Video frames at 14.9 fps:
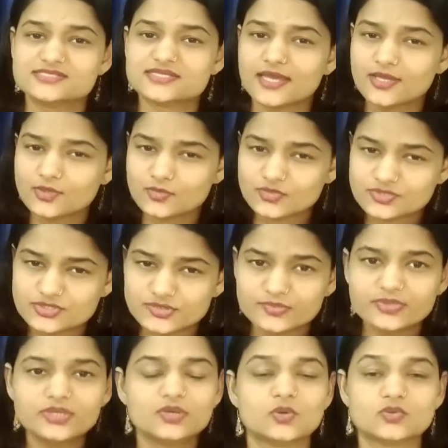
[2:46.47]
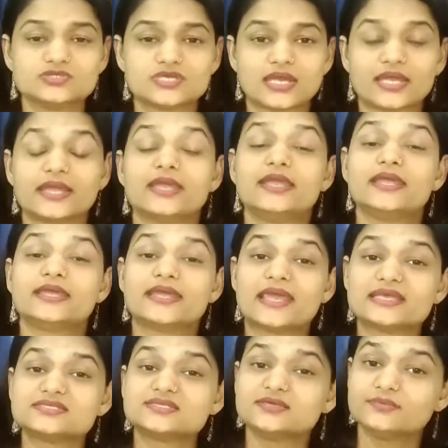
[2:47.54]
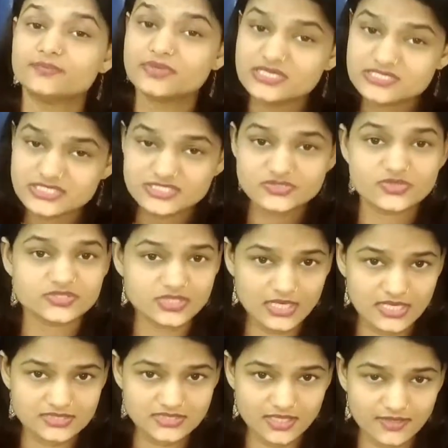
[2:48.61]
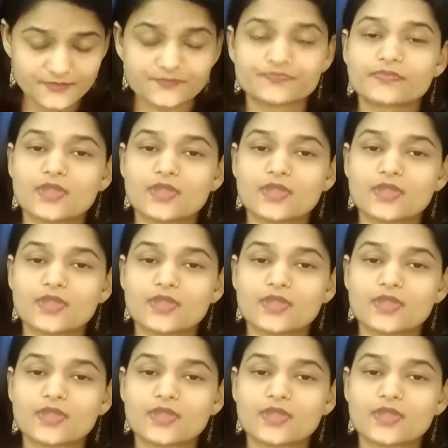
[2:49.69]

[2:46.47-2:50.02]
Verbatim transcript: चाहे कुछ भी हो जाए कैसी भी सिचुएशन आ जाए